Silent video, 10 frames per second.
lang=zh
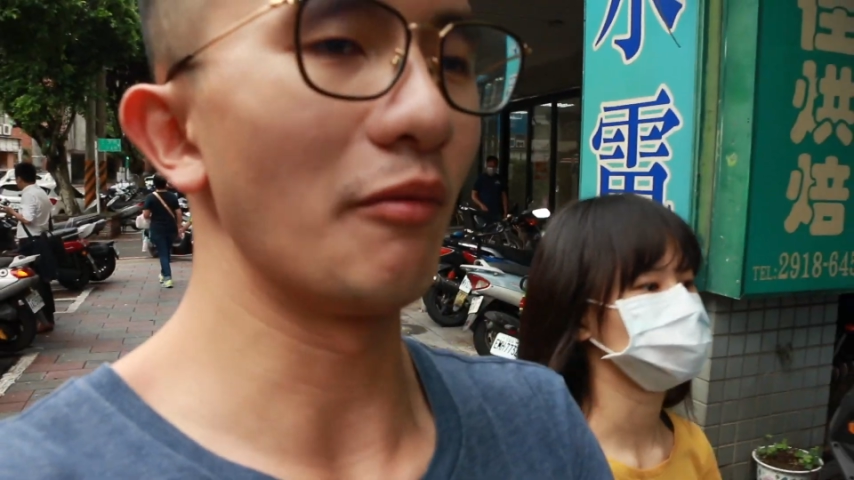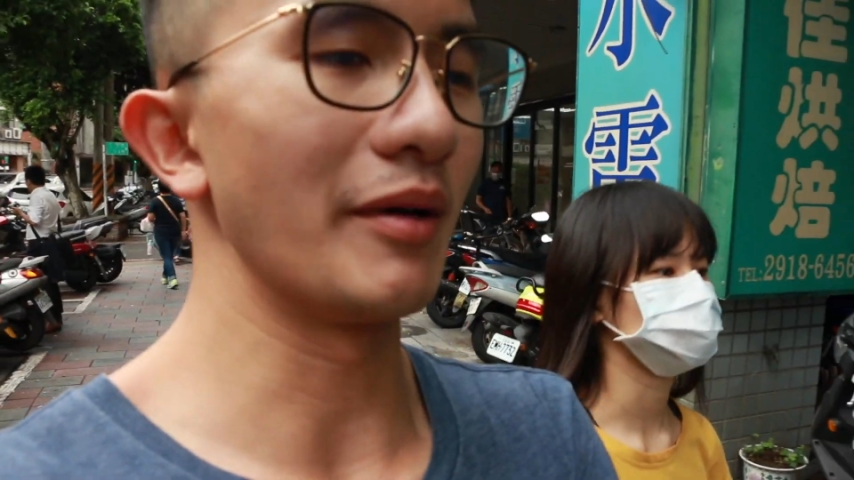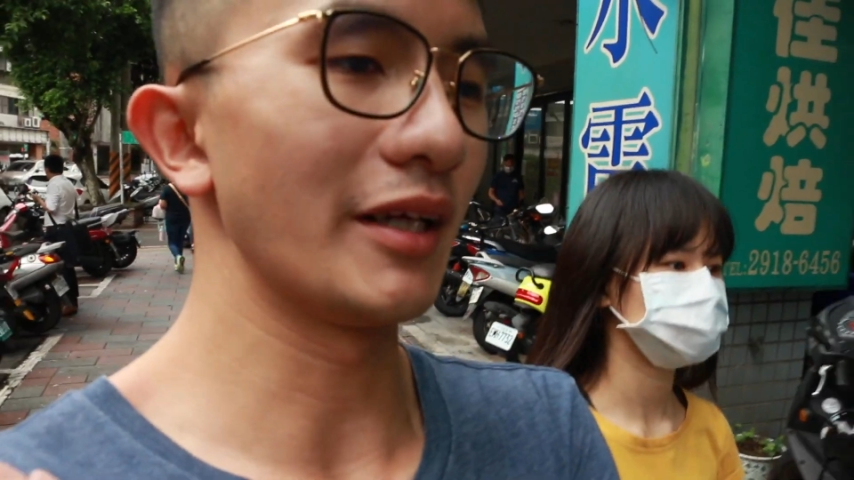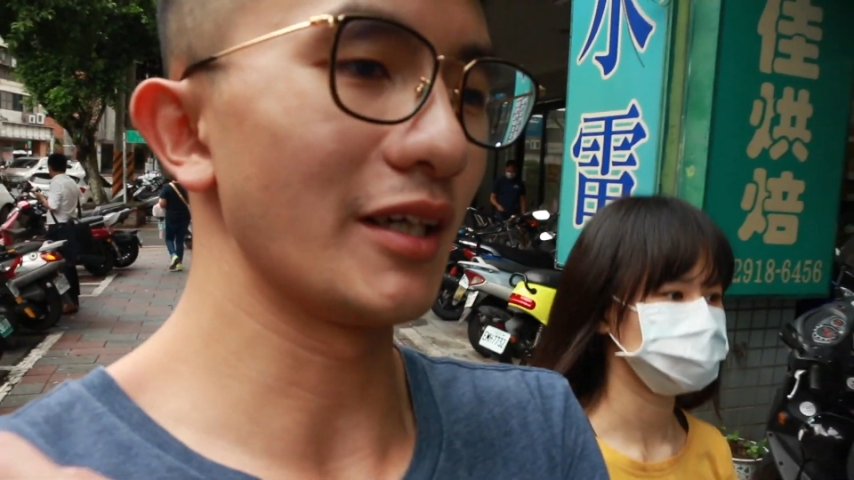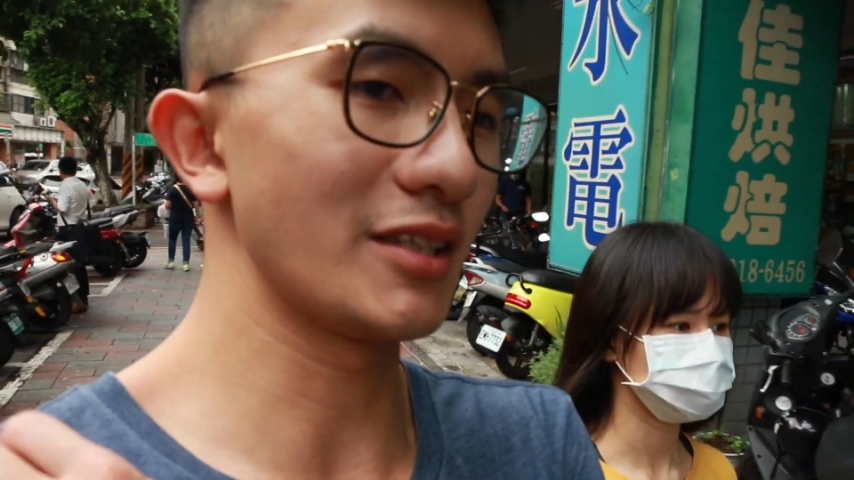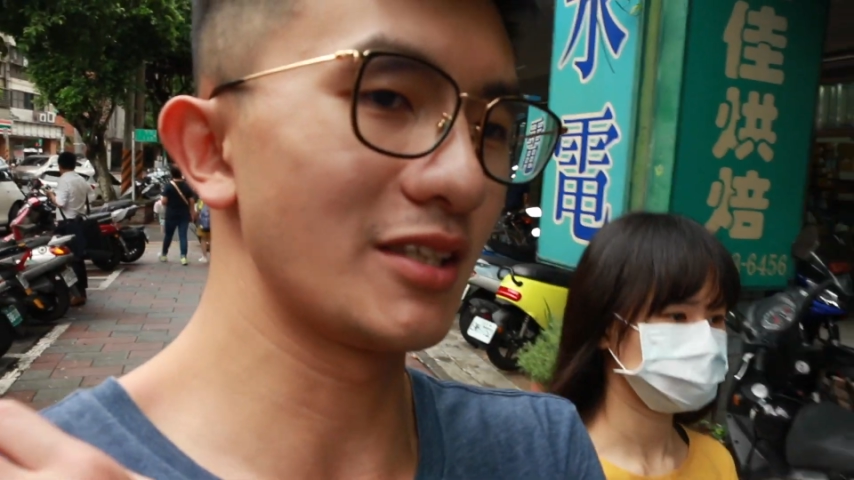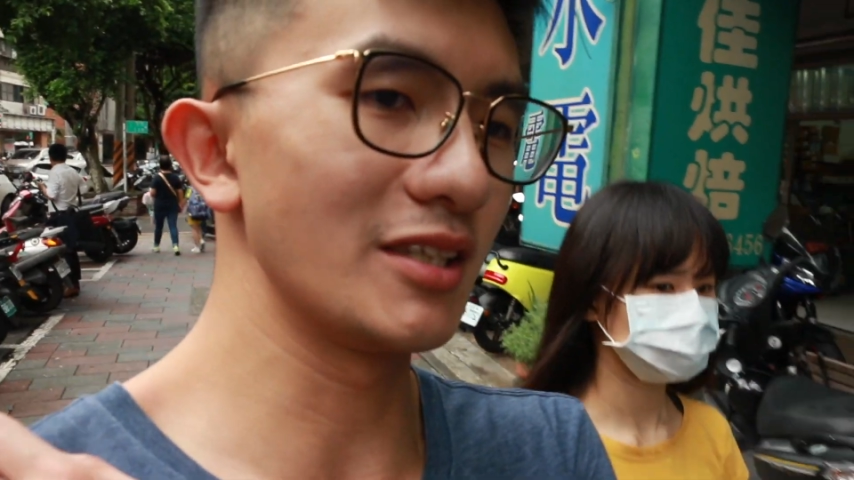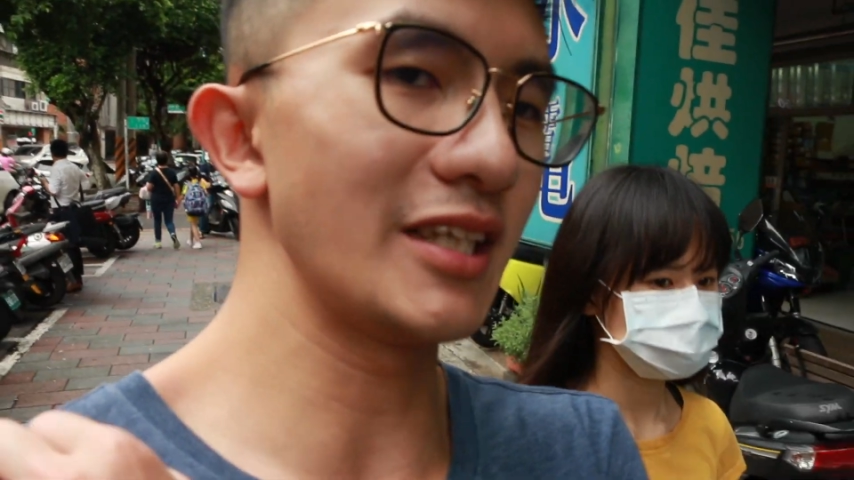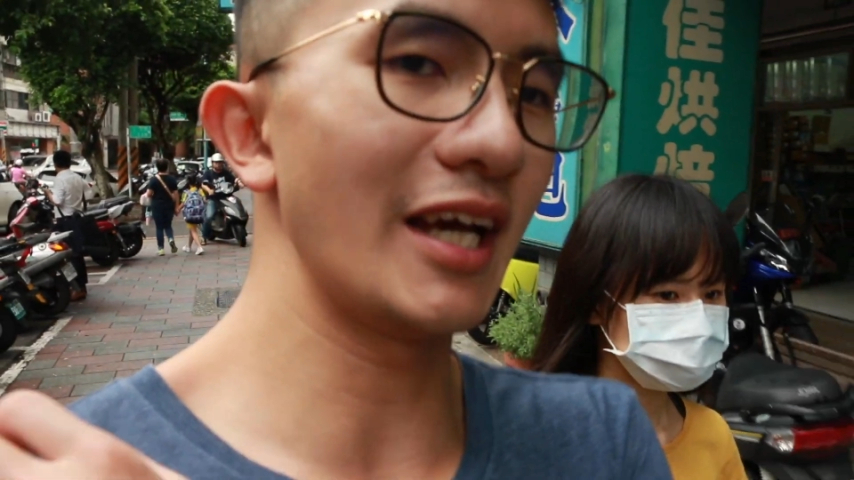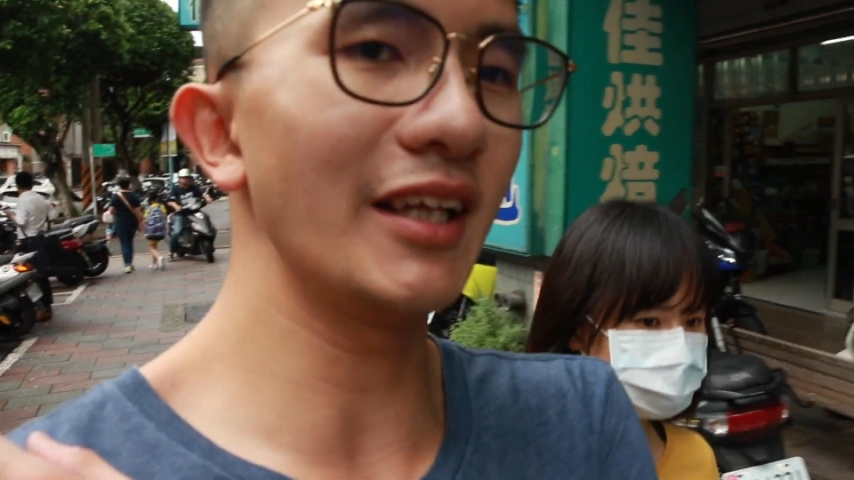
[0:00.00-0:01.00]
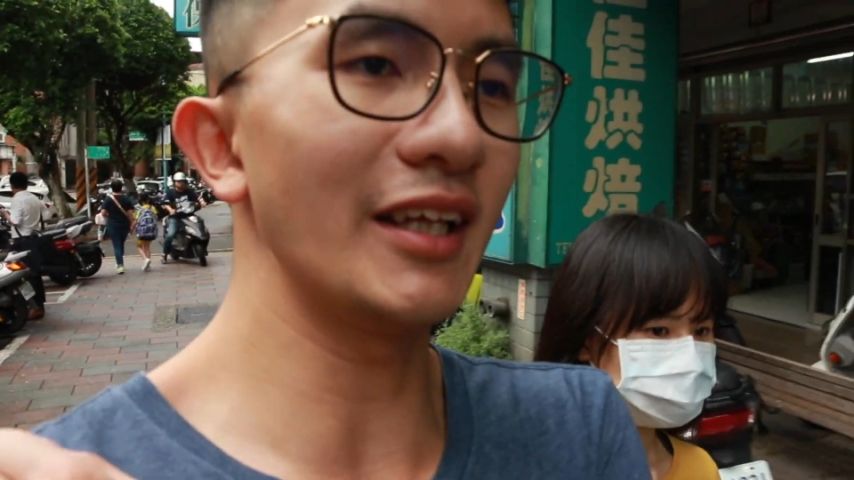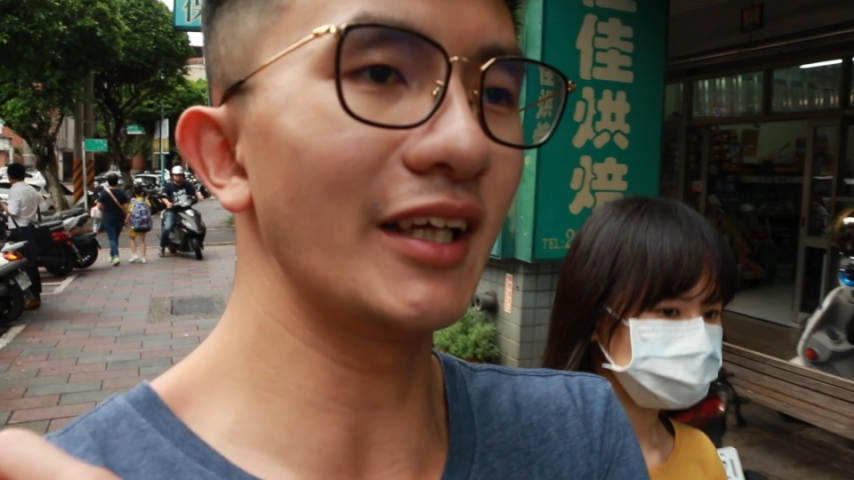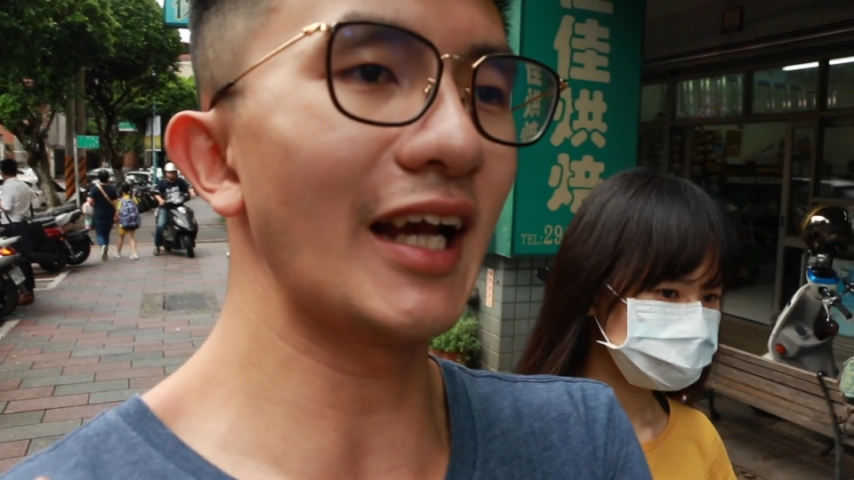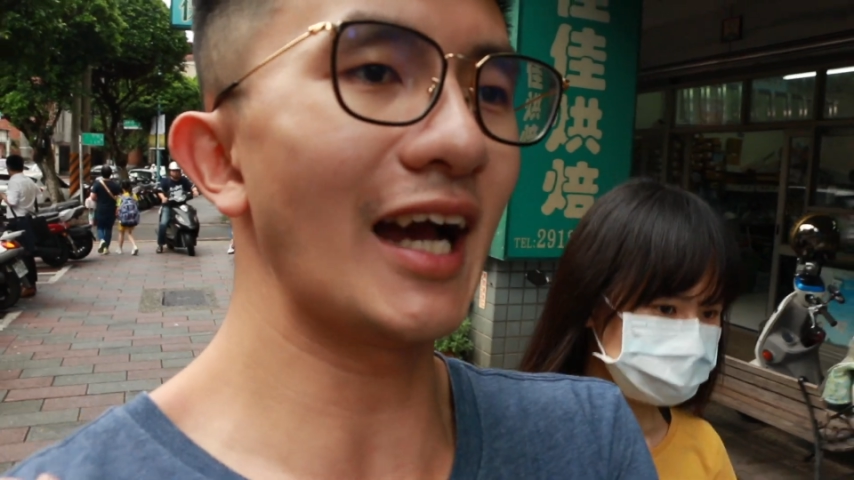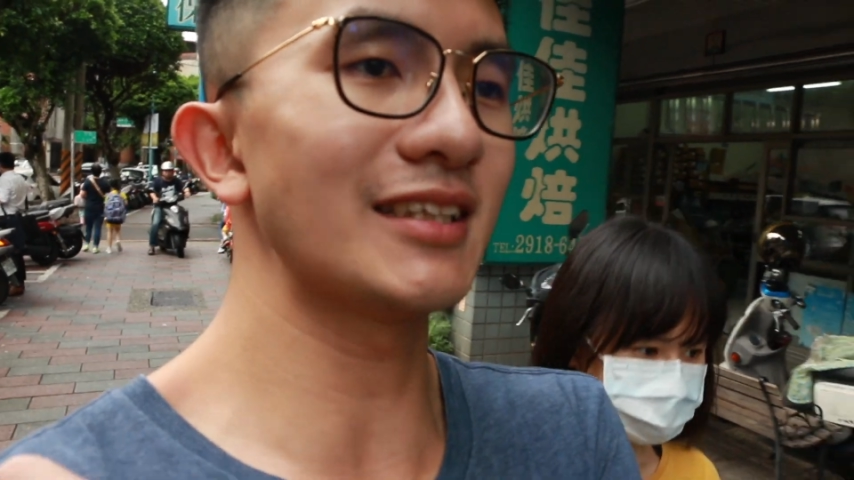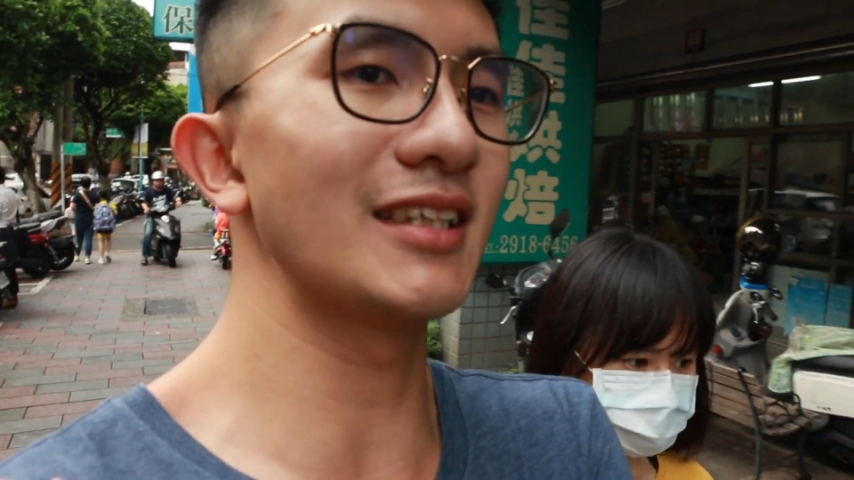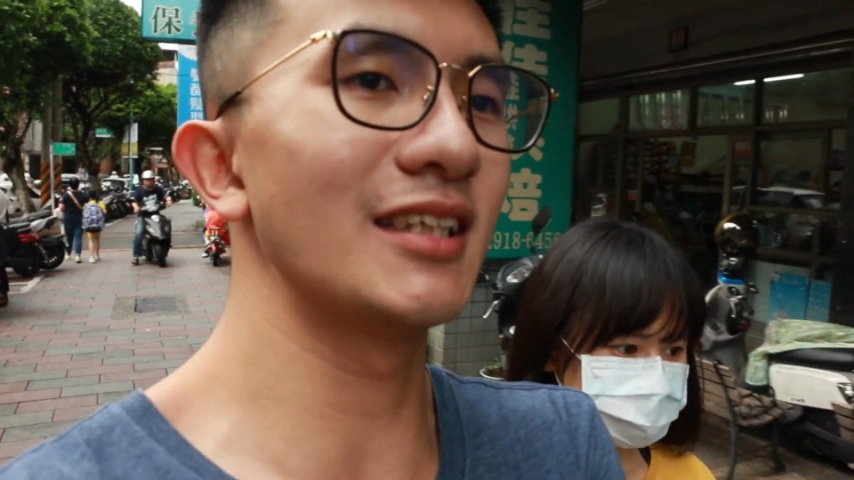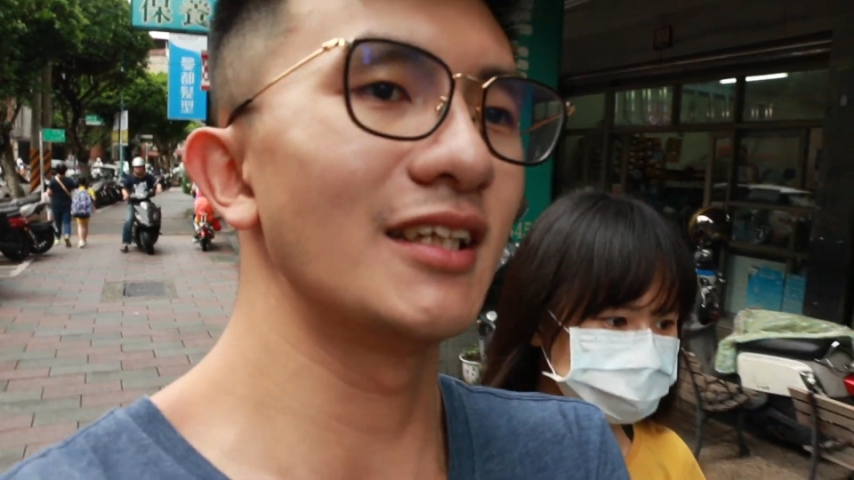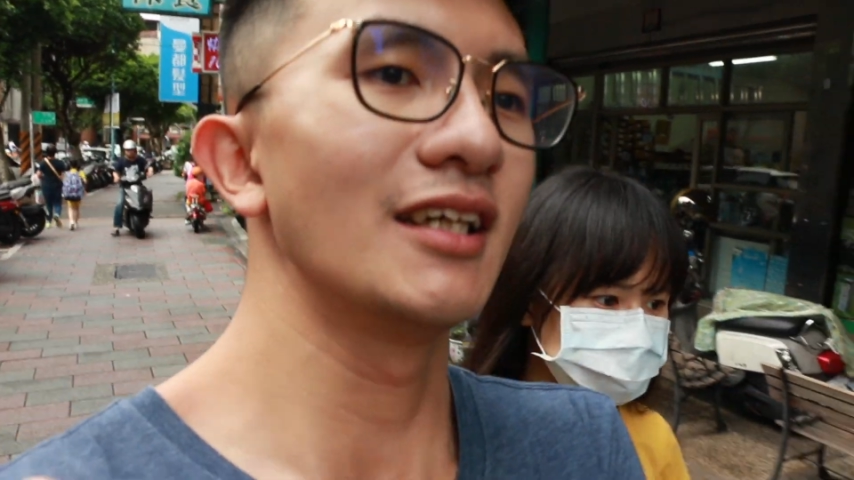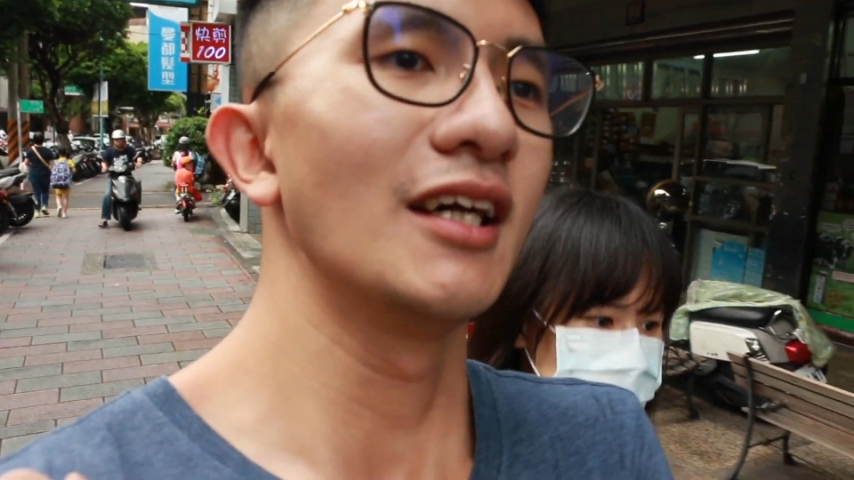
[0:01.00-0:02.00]
我们的时间应该
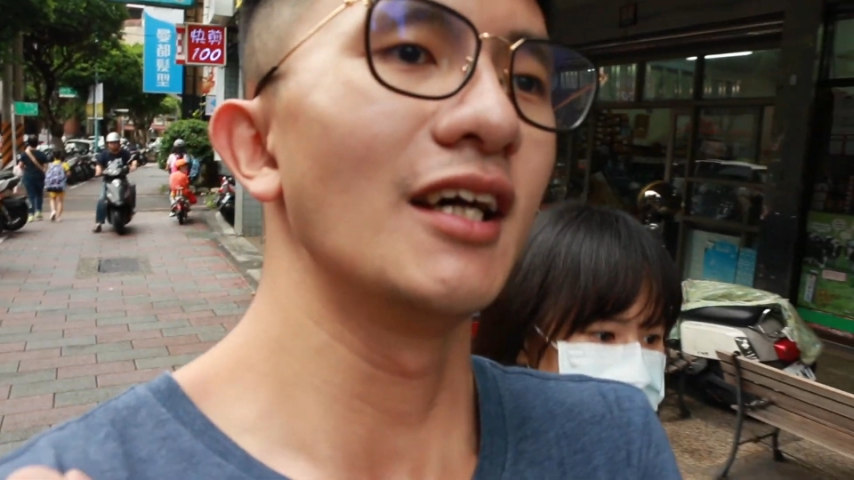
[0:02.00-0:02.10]
是，